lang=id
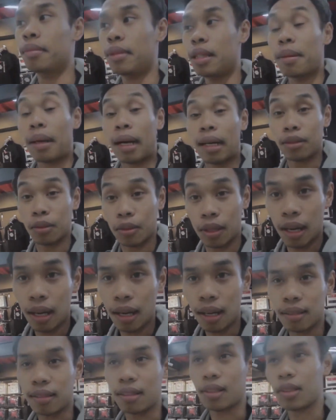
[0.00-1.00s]
beli makan
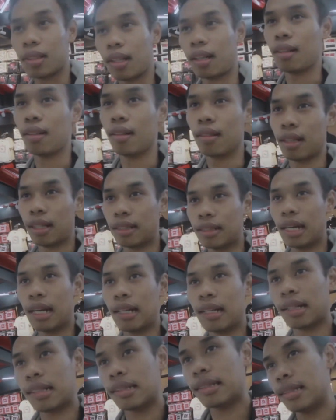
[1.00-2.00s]
juga terus kalau
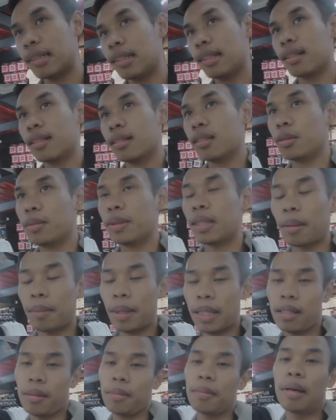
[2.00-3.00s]
ngajak anak kecil gitu bisa
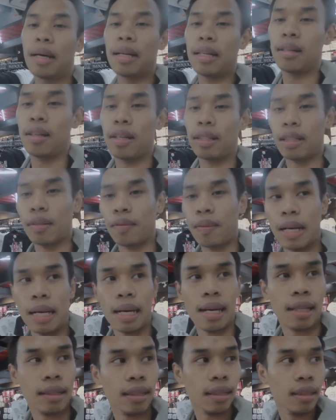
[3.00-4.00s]
main di Bali lihat
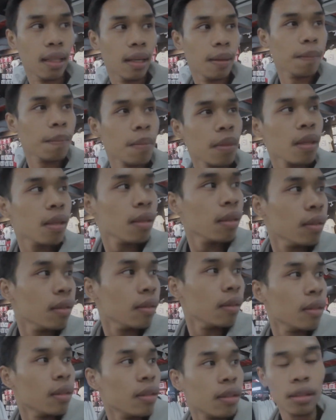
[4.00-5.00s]
Playland aja
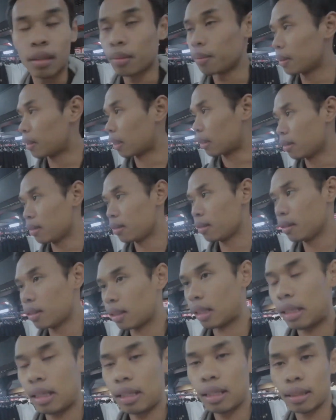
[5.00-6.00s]
tapi tadi sih
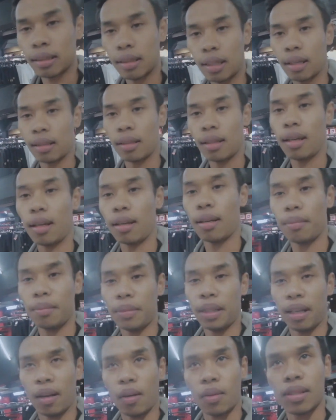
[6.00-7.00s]
saya lihat ada
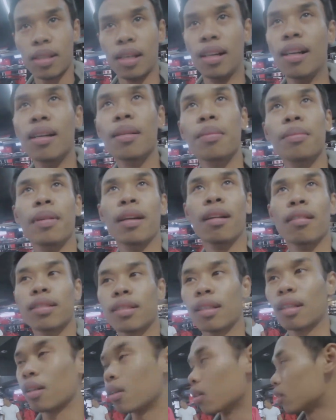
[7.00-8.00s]
Milos ya
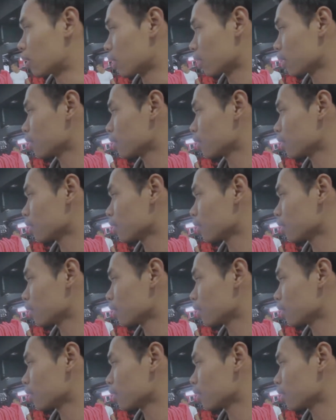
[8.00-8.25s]
Milos Kerkotek